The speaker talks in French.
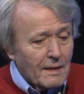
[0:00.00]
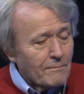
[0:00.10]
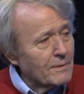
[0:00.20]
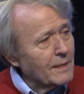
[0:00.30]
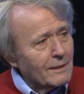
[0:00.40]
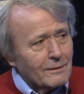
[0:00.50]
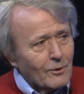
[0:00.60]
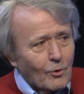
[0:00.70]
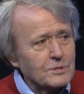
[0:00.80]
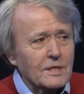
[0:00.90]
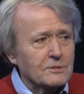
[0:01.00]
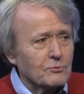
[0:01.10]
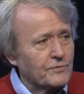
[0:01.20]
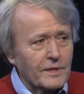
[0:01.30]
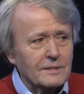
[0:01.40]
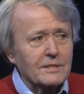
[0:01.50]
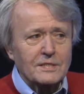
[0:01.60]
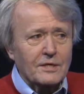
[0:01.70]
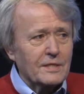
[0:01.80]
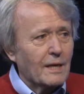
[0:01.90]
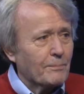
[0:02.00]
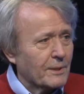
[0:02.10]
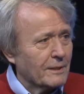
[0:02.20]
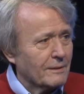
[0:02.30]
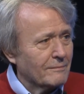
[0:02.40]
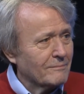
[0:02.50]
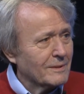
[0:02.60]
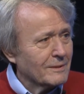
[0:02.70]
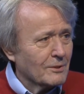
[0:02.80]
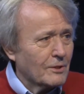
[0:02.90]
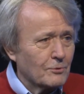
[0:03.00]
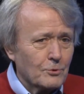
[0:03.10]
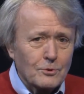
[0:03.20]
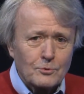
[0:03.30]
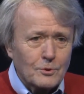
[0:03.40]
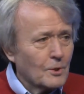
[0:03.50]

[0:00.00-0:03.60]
Mais on s'en souvient des années après de,